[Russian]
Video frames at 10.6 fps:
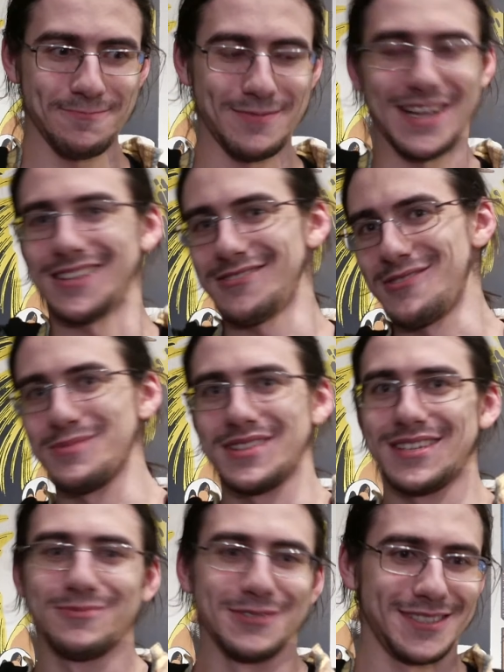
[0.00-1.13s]
Для этого вам
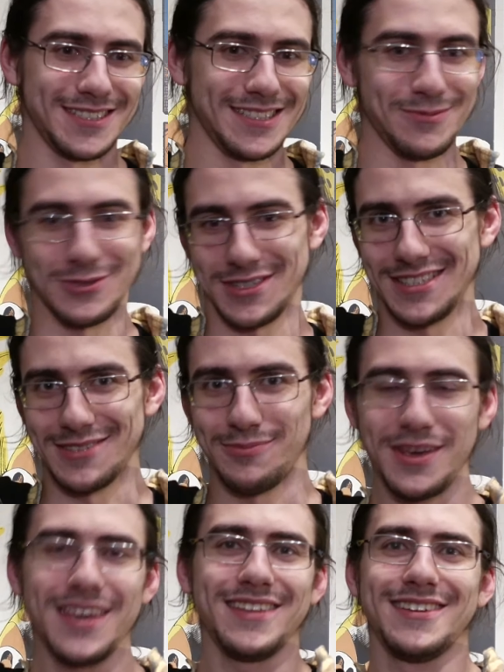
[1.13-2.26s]
потребуется немножко
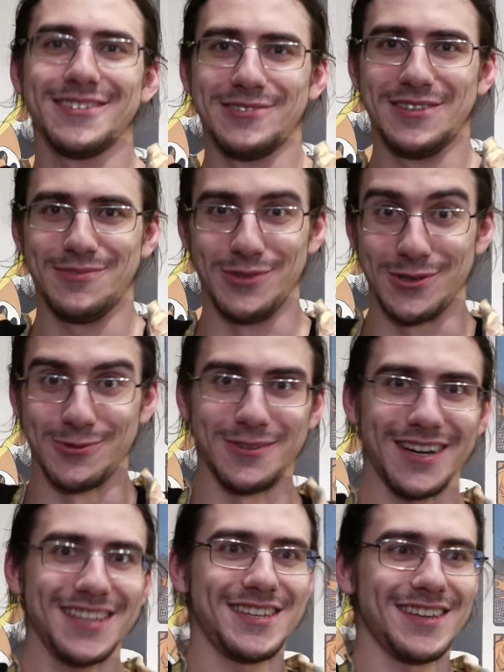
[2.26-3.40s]
терпения, много
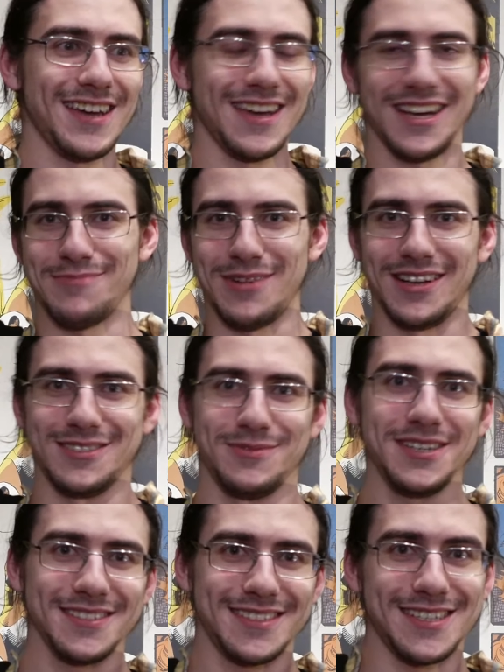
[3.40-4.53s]
удачи, капелька
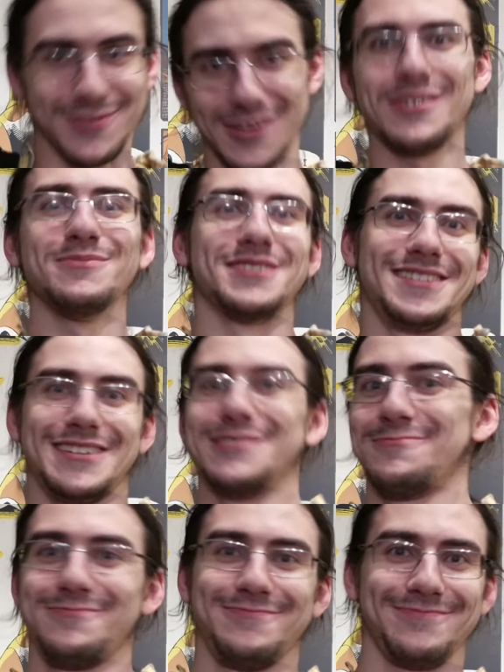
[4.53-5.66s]
смелости, чего я вам желаю.
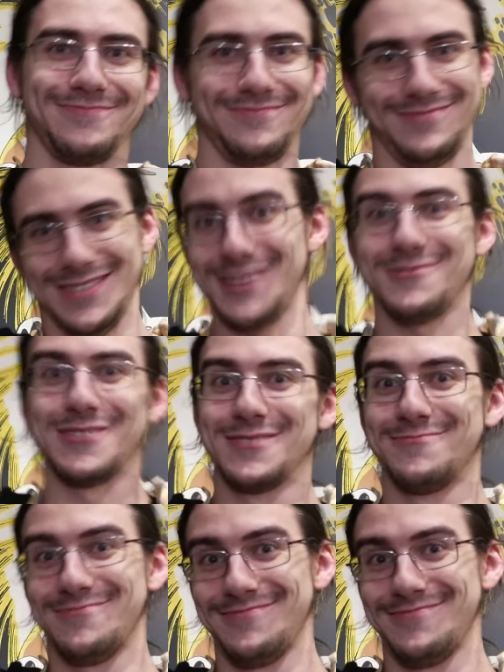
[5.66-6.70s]
С Новым годом!